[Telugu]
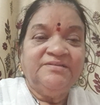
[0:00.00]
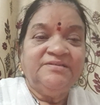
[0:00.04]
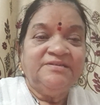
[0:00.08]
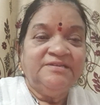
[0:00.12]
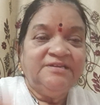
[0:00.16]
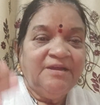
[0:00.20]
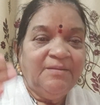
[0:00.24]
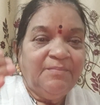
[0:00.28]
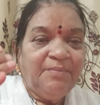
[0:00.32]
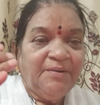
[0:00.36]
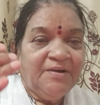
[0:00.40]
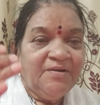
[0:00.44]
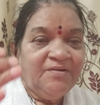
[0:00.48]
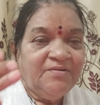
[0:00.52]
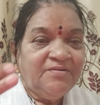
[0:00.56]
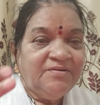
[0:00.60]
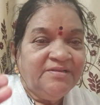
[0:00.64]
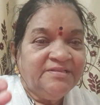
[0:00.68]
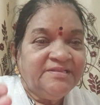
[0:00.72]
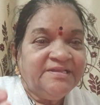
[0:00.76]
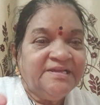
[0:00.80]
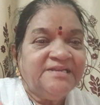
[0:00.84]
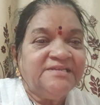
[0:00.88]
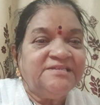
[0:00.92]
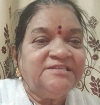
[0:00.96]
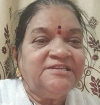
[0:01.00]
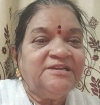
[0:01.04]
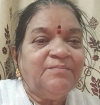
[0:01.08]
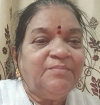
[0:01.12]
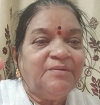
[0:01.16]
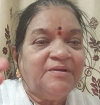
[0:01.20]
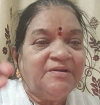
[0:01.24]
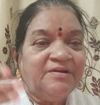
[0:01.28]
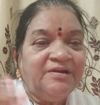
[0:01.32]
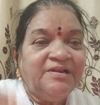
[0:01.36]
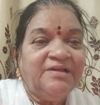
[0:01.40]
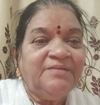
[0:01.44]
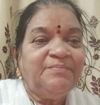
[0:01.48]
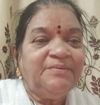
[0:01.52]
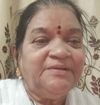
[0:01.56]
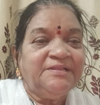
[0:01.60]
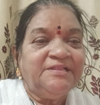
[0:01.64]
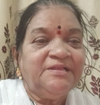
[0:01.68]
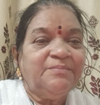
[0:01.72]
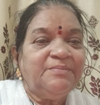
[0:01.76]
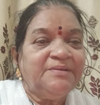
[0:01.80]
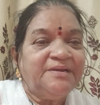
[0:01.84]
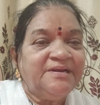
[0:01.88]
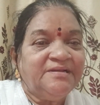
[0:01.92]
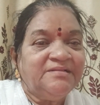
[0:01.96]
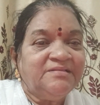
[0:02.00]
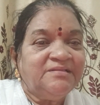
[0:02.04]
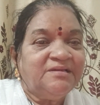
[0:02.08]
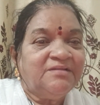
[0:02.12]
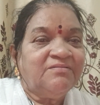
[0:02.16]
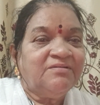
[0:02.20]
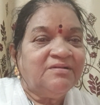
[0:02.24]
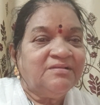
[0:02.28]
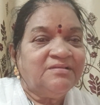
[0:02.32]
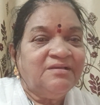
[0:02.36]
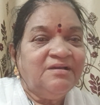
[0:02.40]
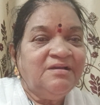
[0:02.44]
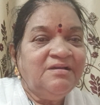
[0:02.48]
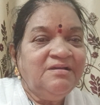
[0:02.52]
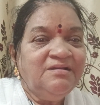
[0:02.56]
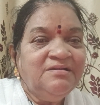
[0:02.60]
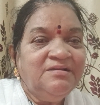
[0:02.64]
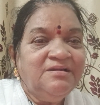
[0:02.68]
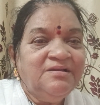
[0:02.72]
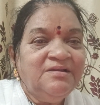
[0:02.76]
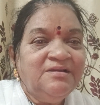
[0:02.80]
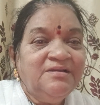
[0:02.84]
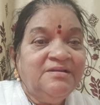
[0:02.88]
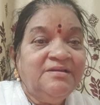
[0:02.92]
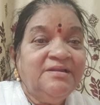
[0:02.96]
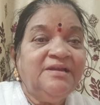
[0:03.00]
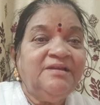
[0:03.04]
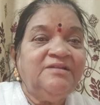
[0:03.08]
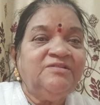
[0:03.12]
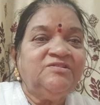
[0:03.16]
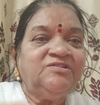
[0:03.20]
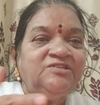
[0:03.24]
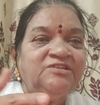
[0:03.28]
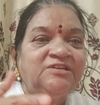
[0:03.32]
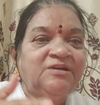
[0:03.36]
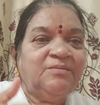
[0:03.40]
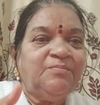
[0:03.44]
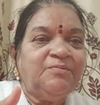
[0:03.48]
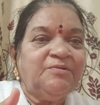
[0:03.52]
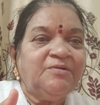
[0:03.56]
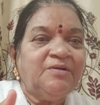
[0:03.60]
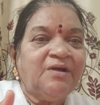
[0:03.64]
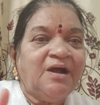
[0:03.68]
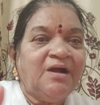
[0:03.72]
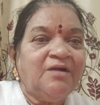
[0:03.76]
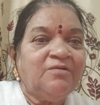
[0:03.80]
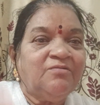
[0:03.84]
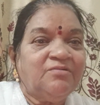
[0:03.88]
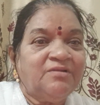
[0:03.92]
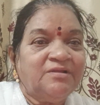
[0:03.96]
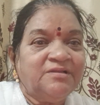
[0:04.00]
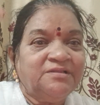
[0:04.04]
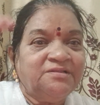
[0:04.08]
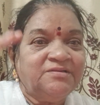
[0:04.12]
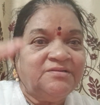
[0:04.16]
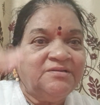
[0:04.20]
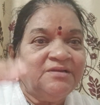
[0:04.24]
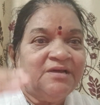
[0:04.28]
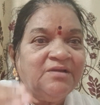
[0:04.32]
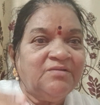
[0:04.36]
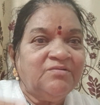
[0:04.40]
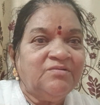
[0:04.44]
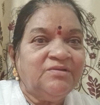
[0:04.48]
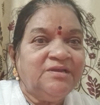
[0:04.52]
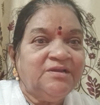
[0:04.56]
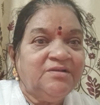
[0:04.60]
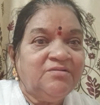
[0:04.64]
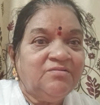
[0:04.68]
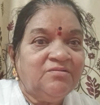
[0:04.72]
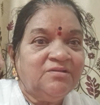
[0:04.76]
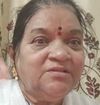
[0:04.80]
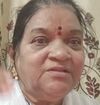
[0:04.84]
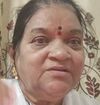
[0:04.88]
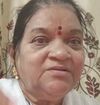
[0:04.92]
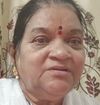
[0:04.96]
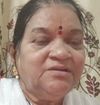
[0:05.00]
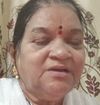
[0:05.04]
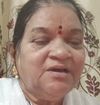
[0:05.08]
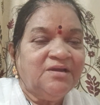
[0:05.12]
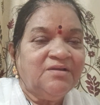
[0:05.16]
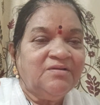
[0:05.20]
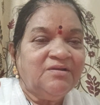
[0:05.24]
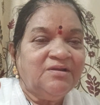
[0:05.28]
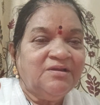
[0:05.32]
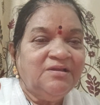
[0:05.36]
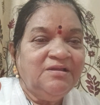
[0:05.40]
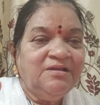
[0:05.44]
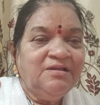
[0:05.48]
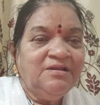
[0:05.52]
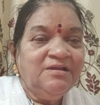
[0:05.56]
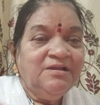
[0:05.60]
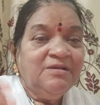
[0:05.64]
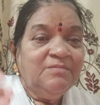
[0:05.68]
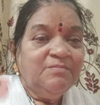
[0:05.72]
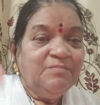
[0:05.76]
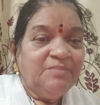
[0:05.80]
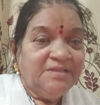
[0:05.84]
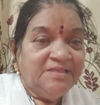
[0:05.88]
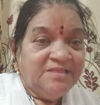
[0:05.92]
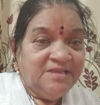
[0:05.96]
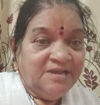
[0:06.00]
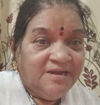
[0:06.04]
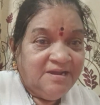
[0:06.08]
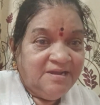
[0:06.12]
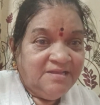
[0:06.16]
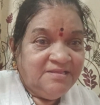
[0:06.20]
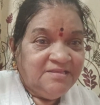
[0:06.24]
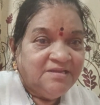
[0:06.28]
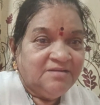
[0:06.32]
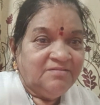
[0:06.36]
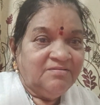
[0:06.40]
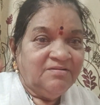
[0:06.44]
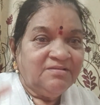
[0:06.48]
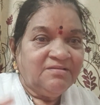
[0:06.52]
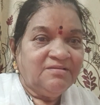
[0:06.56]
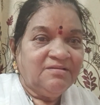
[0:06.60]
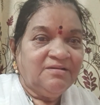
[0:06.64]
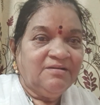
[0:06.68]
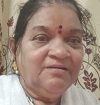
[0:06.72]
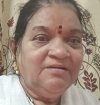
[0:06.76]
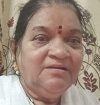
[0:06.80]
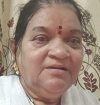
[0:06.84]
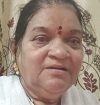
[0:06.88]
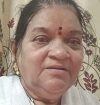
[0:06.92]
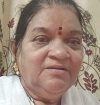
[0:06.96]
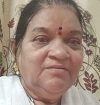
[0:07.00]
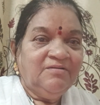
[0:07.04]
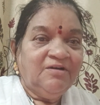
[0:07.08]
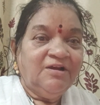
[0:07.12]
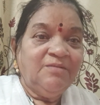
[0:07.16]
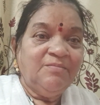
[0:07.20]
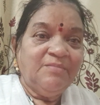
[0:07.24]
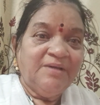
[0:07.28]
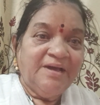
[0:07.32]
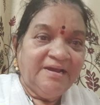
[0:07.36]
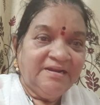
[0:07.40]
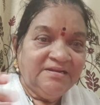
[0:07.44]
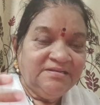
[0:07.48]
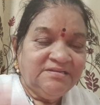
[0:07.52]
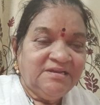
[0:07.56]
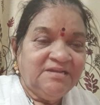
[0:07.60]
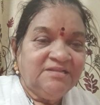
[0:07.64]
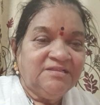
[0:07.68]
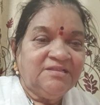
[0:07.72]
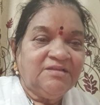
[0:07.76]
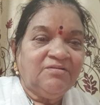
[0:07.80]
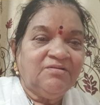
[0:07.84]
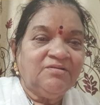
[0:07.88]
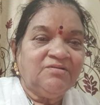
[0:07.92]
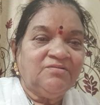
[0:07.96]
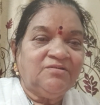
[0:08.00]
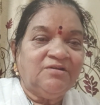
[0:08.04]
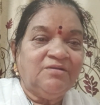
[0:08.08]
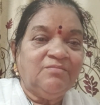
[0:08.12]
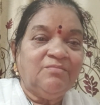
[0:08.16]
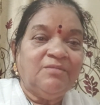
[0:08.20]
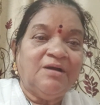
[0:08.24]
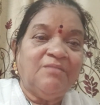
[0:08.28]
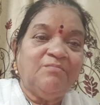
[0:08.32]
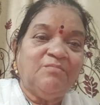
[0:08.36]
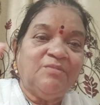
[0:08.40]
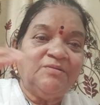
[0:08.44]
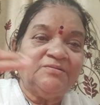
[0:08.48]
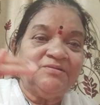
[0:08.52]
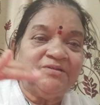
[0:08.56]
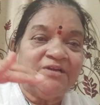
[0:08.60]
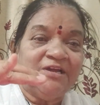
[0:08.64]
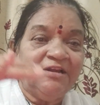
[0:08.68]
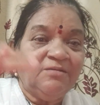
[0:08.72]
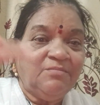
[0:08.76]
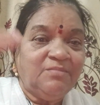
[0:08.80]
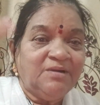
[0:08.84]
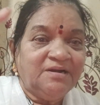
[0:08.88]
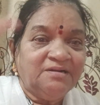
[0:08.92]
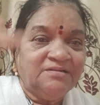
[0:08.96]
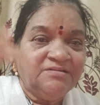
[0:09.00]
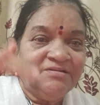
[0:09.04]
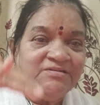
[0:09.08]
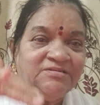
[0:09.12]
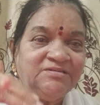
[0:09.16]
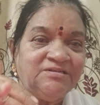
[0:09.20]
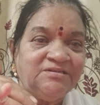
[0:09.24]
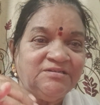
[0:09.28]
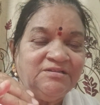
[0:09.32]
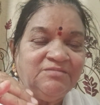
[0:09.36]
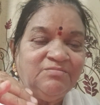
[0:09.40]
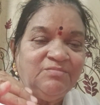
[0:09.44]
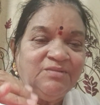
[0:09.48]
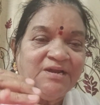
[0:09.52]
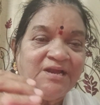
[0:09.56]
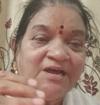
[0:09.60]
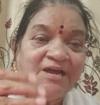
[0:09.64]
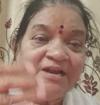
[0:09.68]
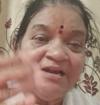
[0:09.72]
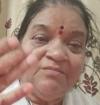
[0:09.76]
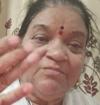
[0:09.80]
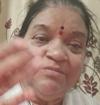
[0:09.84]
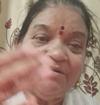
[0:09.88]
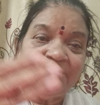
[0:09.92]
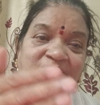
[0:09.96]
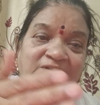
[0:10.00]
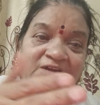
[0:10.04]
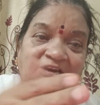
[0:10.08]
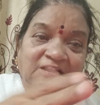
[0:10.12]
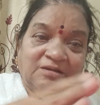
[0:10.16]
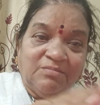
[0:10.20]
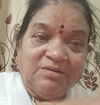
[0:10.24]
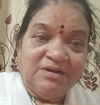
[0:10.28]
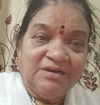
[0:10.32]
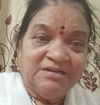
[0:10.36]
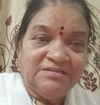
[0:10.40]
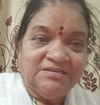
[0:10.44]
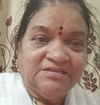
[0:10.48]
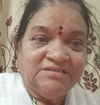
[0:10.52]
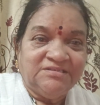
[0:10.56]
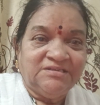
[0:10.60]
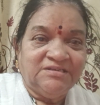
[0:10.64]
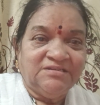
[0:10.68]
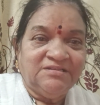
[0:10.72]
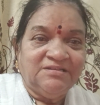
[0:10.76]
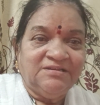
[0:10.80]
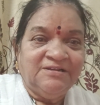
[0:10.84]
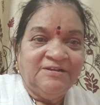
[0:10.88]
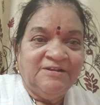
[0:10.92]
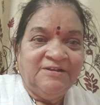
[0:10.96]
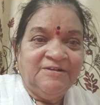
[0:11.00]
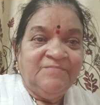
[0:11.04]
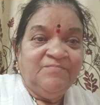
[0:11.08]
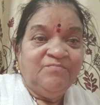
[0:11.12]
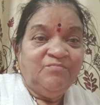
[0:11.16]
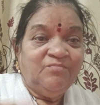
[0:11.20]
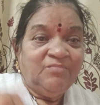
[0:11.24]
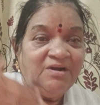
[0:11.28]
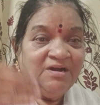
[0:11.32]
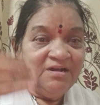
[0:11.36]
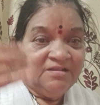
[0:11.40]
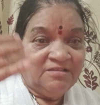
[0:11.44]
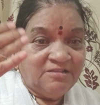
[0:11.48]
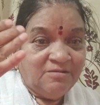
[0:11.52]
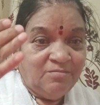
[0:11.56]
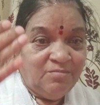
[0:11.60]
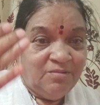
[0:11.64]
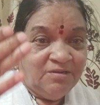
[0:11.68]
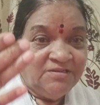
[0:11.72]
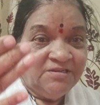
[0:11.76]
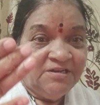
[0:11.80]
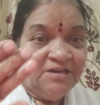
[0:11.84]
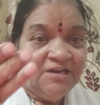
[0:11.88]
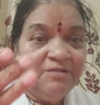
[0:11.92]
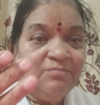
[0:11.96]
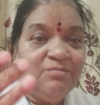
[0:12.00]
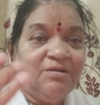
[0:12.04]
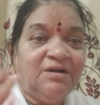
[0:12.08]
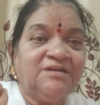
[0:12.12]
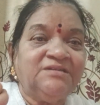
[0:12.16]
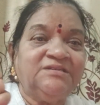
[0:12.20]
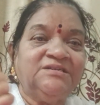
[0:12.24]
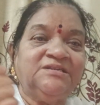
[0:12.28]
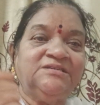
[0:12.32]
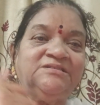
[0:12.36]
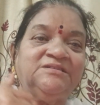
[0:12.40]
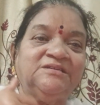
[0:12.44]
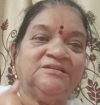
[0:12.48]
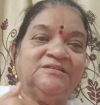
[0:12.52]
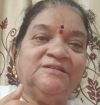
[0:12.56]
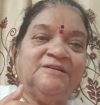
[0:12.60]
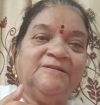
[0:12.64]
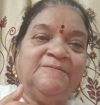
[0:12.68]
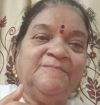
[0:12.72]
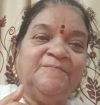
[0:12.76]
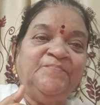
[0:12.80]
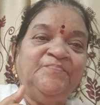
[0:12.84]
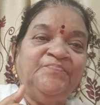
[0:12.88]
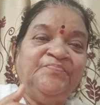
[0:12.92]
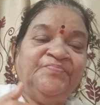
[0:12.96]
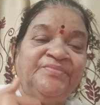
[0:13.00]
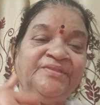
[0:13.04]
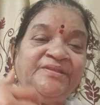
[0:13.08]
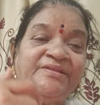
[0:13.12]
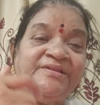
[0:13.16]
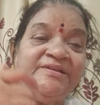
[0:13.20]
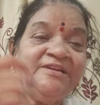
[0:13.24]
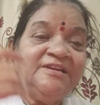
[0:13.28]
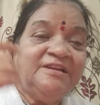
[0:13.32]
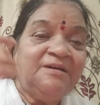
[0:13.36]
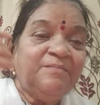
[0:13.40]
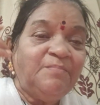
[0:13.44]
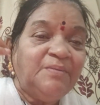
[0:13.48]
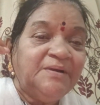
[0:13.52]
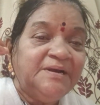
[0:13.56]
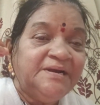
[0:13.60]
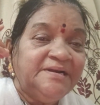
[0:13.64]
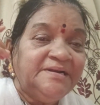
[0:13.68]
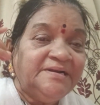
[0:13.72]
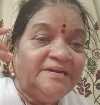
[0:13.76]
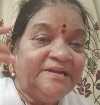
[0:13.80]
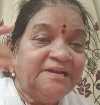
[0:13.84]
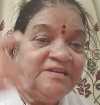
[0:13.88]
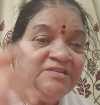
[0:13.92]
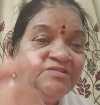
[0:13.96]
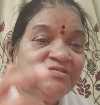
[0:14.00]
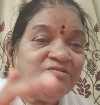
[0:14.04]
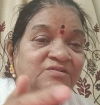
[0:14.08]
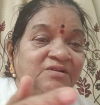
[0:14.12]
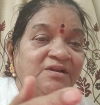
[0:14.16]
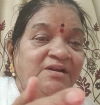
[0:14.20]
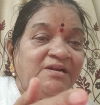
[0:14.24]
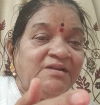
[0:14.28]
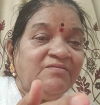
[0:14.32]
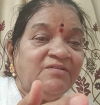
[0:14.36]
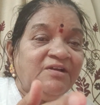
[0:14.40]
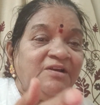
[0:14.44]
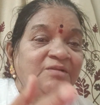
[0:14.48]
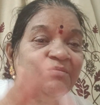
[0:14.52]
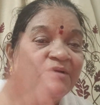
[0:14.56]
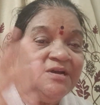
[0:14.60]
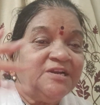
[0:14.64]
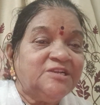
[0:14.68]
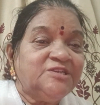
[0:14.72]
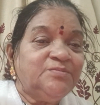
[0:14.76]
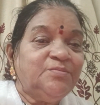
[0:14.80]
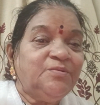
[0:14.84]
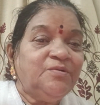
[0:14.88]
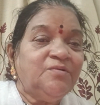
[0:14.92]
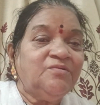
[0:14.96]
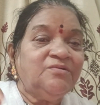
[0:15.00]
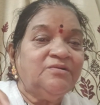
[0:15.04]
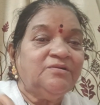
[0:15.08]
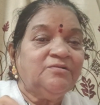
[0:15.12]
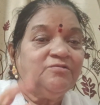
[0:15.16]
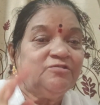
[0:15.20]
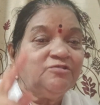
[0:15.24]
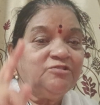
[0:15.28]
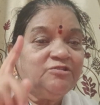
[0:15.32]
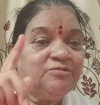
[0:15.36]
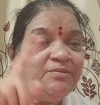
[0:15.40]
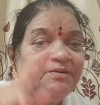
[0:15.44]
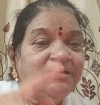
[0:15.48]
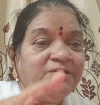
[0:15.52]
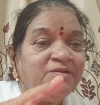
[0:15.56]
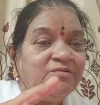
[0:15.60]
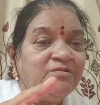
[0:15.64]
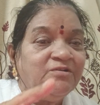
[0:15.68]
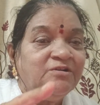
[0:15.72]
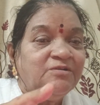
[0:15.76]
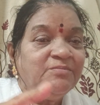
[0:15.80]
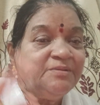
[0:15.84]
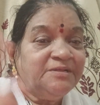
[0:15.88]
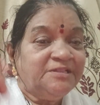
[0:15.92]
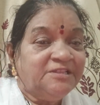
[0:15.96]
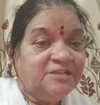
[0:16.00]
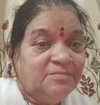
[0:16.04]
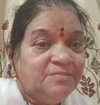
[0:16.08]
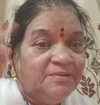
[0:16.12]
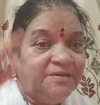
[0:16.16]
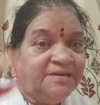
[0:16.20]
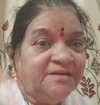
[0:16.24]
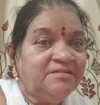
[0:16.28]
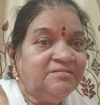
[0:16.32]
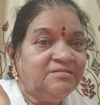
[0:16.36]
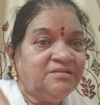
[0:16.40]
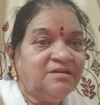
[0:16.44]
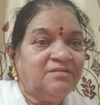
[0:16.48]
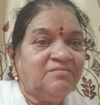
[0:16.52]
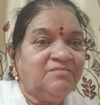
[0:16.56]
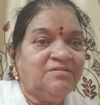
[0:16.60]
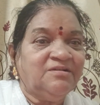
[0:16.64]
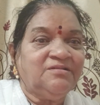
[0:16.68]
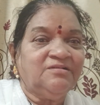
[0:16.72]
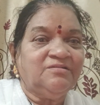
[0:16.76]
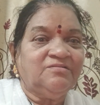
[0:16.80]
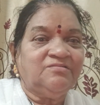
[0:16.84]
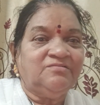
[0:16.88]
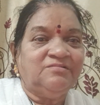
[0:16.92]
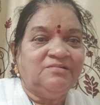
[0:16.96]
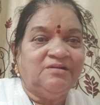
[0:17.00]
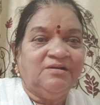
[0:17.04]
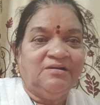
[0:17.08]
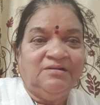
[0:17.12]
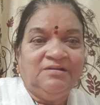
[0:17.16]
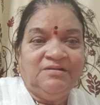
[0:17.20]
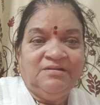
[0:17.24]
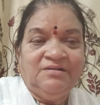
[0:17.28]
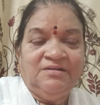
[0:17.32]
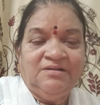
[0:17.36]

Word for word: చిన్నప్పటి నుండి తెలిసిన పనులే పెద్ద పెరిగిన తర్వాత నేను చిన్నప్పుడు ఆ కూర తిన్నాను ఈ కూర తిన్నాను అని పెద్దగా అయిన తర్వాత వాళ్ళ మ్యారేజ్ అయిన తర్వాత కూడా మా అమ్మ చాలా బాగా చేసేది మా నాన్నమ్మ చాలా బాగా చేసేది మా అత్తమ్మ చాలా బాగా చేసేది చిన్నప్పటి టేస్టులండి వాళ్ళు మర్చిపోకుండా గుర్తుపెట్టుకొని పెద్ద పెరిగిన తర్వాత కూడా